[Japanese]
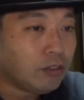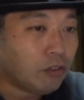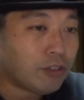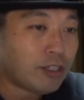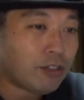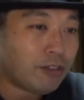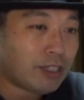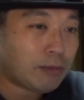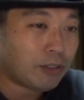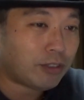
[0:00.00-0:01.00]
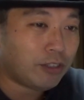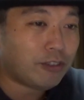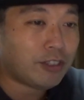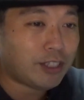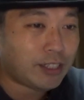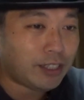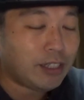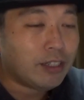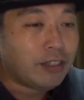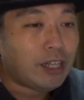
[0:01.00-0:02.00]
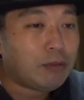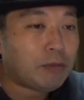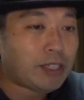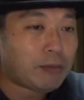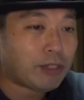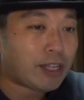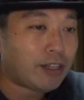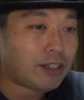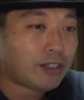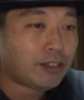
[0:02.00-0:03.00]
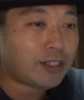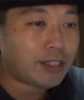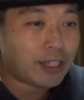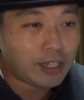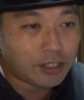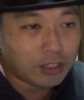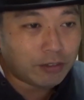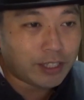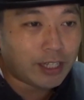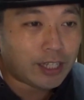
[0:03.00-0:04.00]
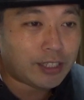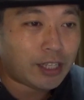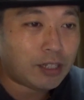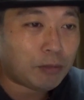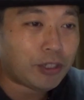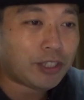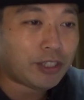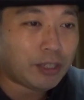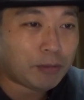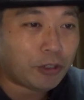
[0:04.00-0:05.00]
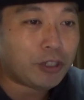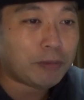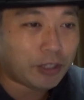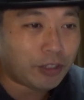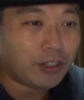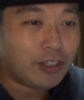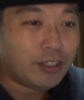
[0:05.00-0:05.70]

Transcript: 独自のコンセプトを強く打ち出し MV でも確立した世界像を展開しているボーイズグループオルビット